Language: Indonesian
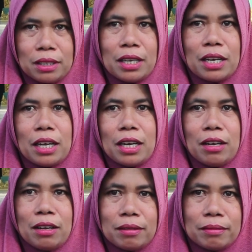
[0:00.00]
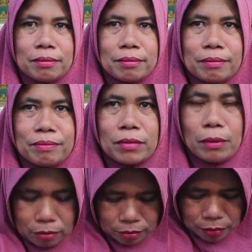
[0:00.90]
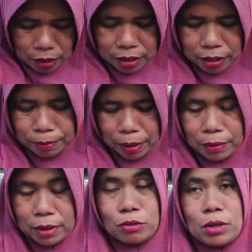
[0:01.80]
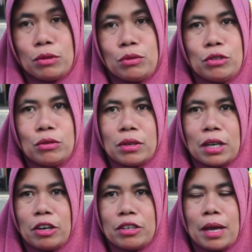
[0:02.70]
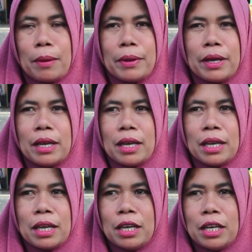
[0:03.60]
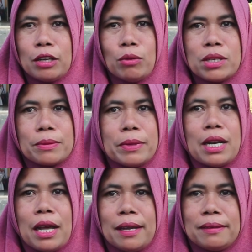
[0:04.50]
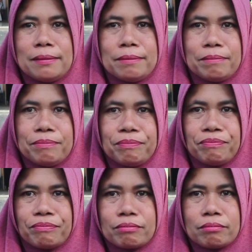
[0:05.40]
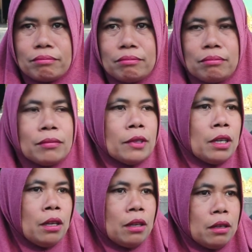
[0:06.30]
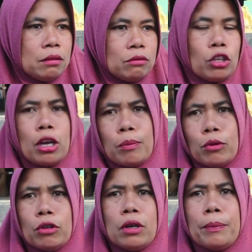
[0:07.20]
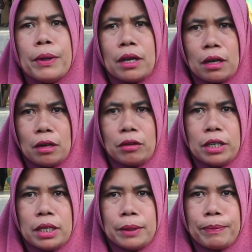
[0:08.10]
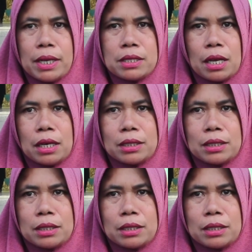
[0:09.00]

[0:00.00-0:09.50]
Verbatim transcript: Ya kalau ini bawang 27, kalau cabe 29. Ada beras medium harganya 40 lebih kalau di pasar